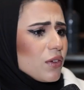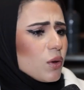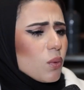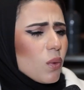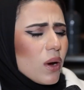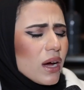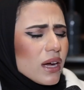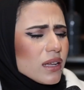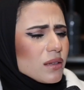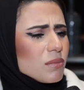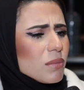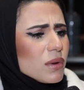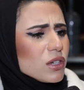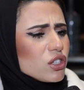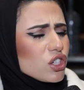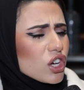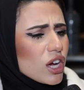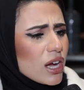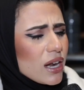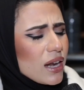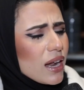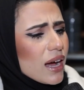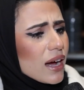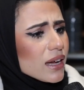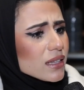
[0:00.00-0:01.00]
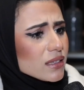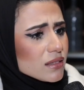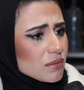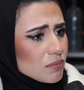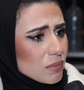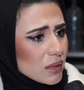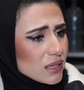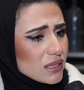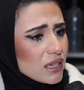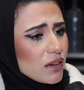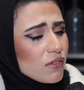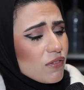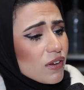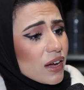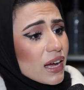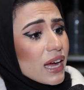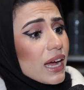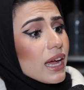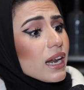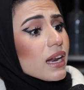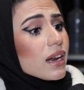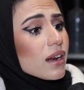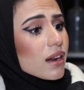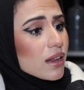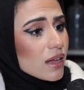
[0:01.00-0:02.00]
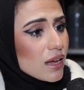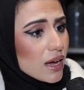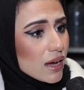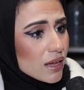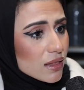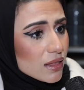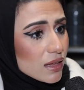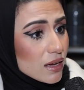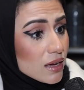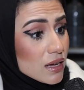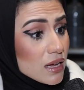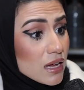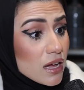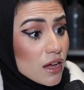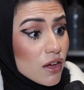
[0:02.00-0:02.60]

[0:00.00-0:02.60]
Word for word: في وايد مجالات مختلفه غير الرياضه،